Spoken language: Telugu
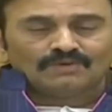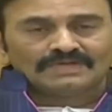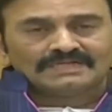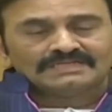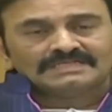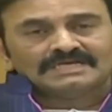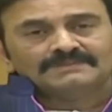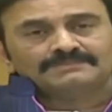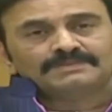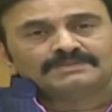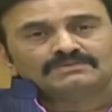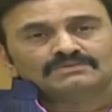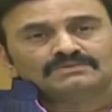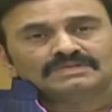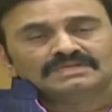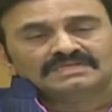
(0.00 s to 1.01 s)
వాట్ హాజ్
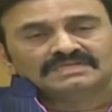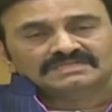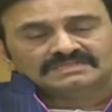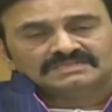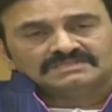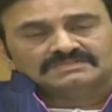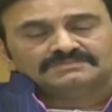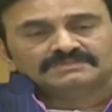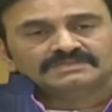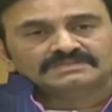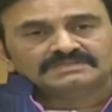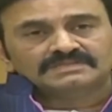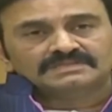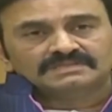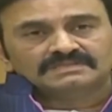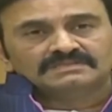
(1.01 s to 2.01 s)
హ్యాపెన్ టు ద ఇండస్ట్రీస్
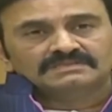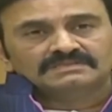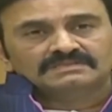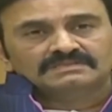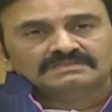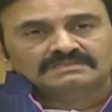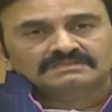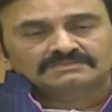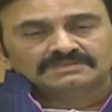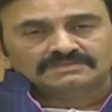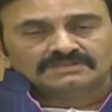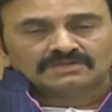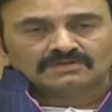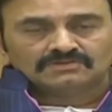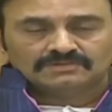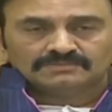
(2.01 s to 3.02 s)
మినిస్టర్
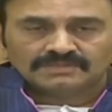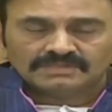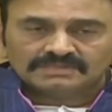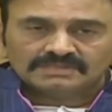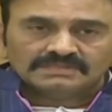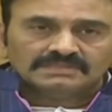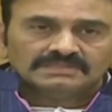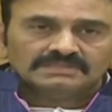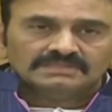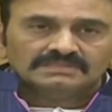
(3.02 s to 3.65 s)
మిస్టర్ గౌతమ్ రెడ్డి